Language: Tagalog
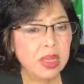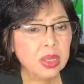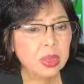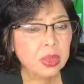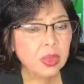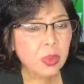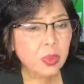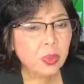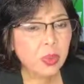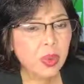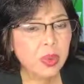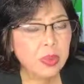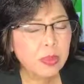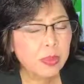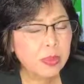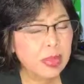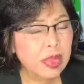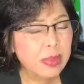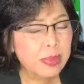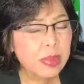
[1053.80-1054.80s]
ito po
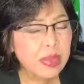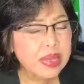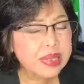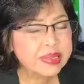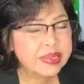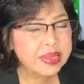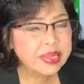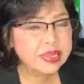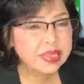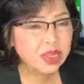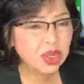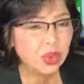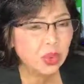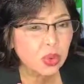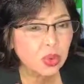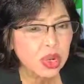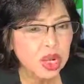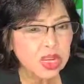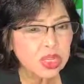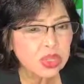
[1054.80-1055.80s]
bibilis ang
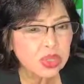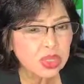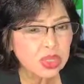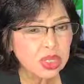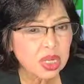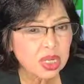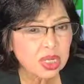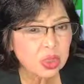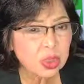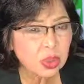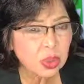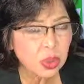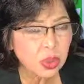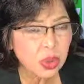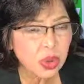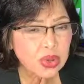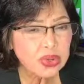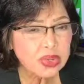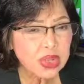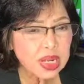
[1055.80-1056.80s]
circulation ng
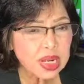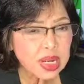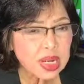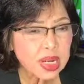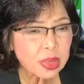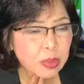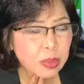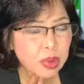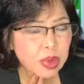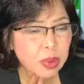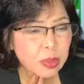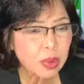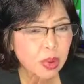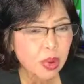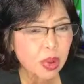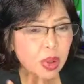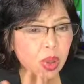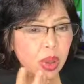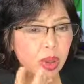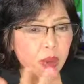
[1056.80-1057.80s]
dugo sa lalaman mo